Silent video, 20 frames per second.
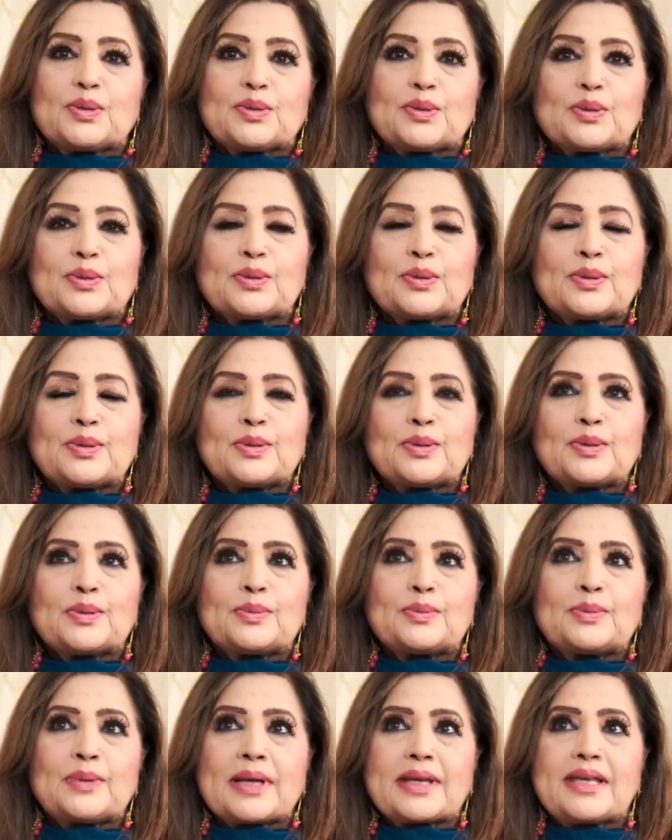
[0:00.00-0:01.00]
तो
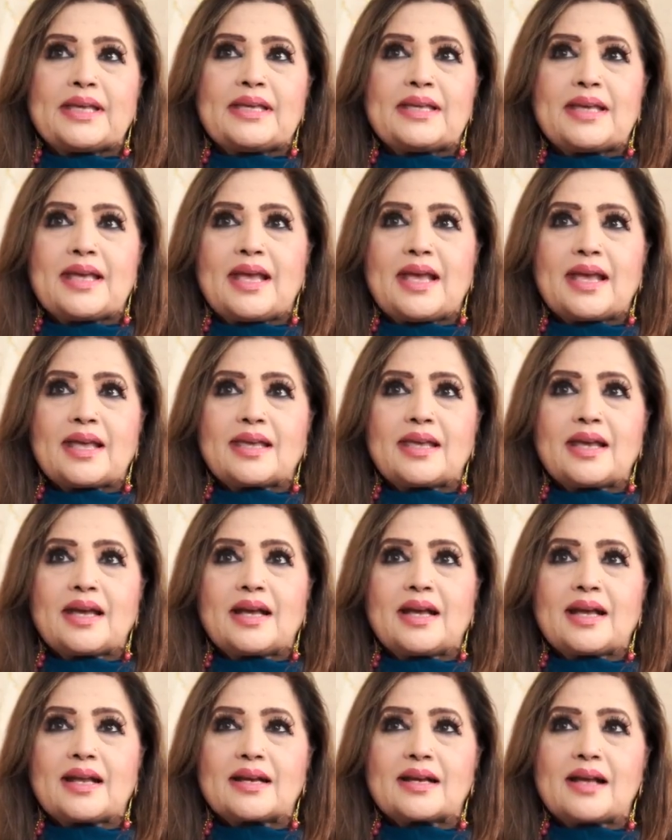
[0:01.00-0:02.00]
बाकी ये है
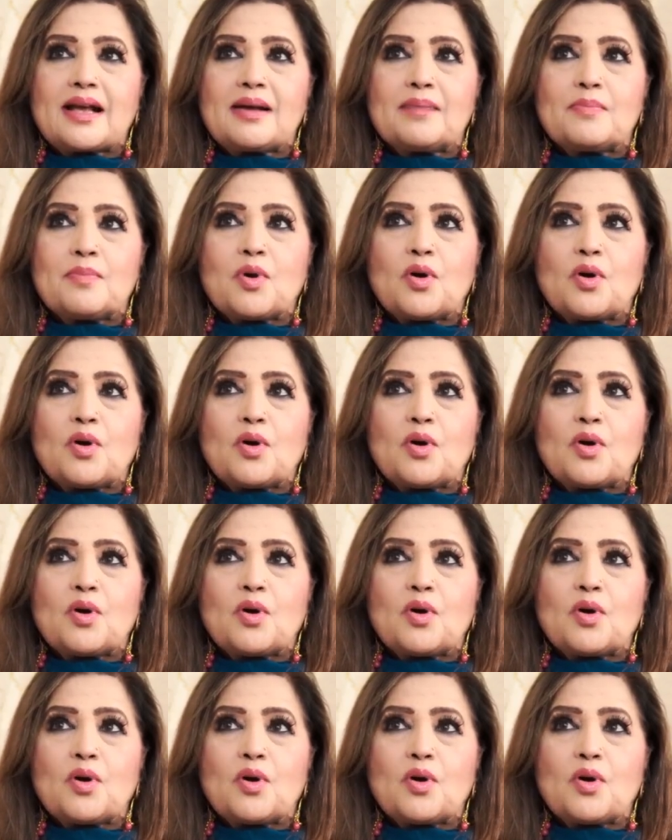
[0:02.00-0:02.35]
कि घर का